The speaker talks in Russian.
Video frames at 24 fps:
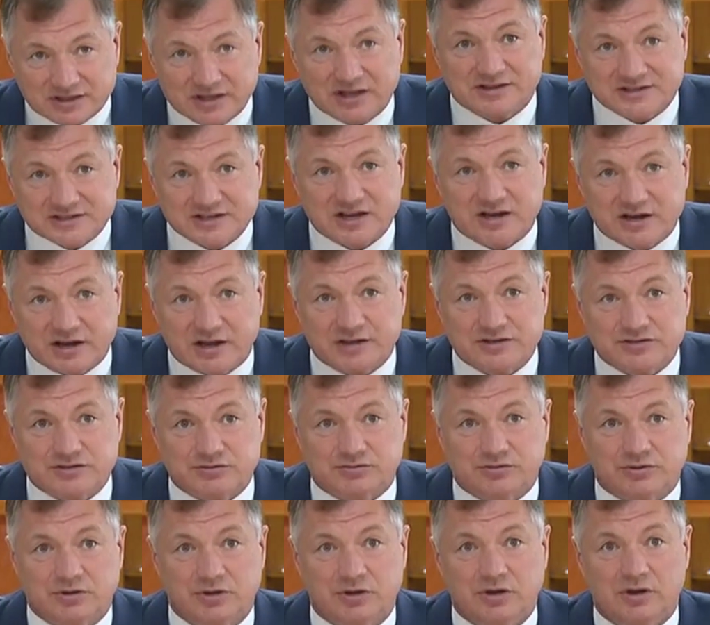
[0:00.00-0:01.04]
их надо
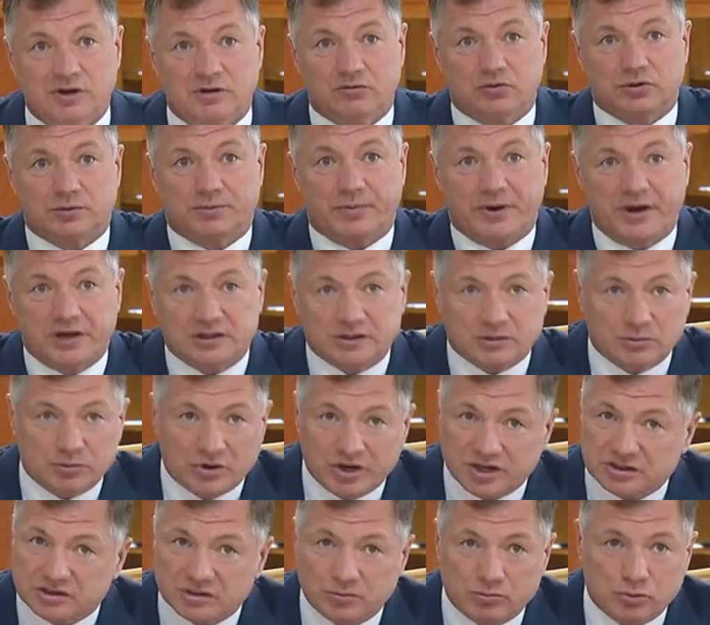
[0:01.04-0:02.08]
заканчивать. Вот, поэтому
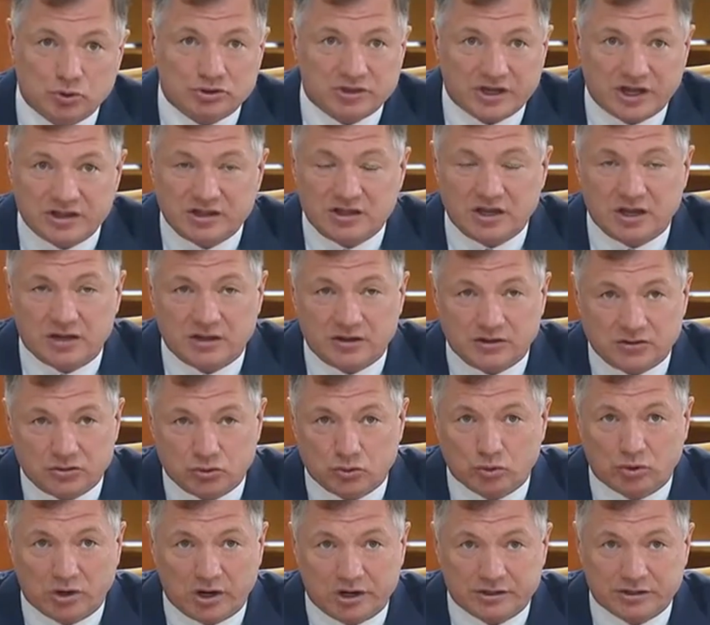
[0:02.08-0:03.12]
это будет отдельное
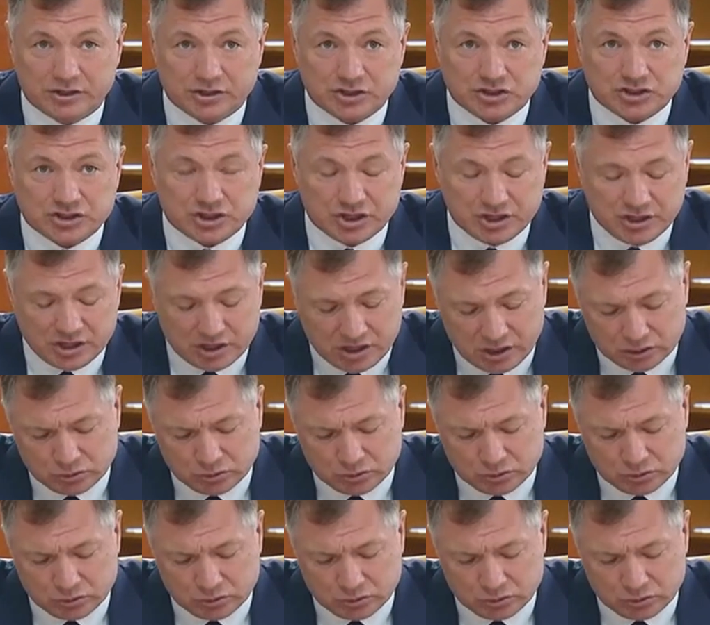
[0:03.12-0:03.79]
индивидуальное решение,